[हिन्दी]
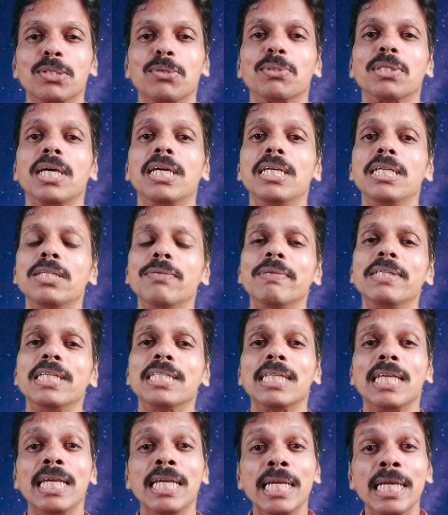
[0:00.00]
पास होता है इस वजह
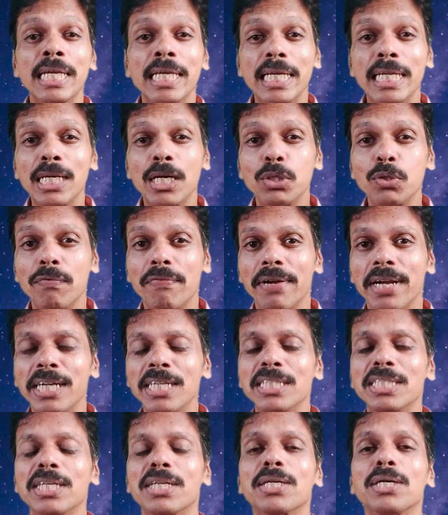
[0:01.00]
से इनका जो
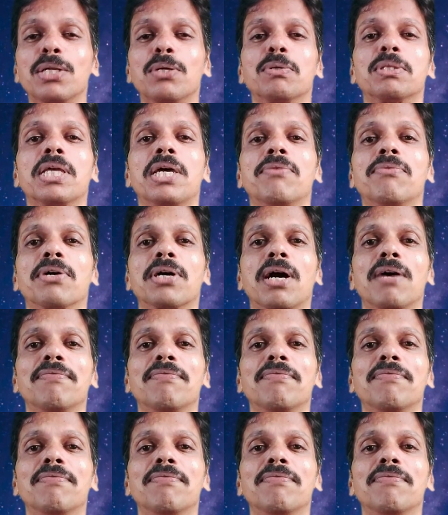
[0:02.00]
फ्रेंड सर्कल होता है वो